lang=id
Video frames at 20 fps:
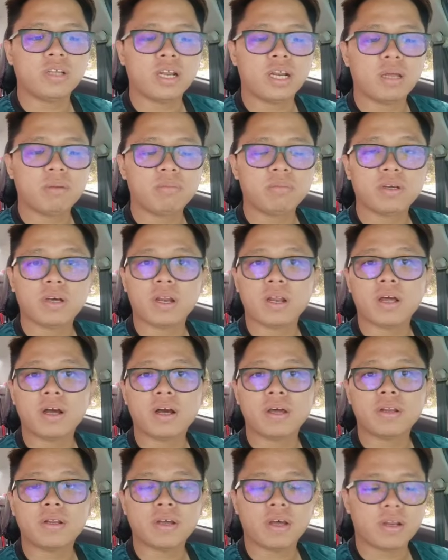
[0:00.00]
dalam
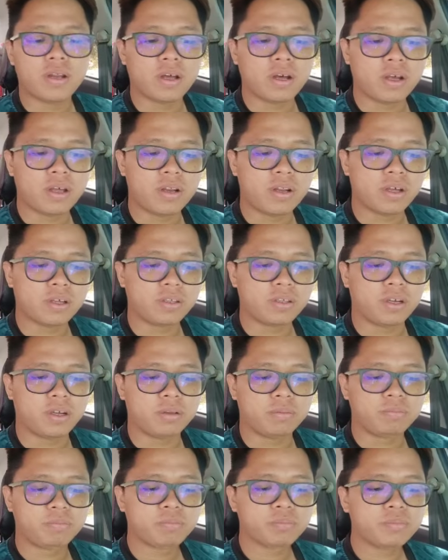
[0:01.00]
kalangan
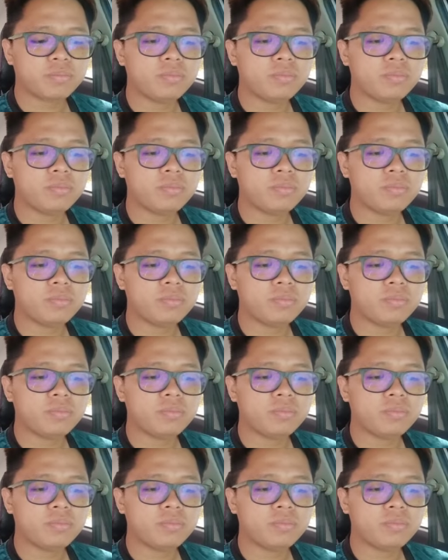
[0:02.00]
anak-anaknya.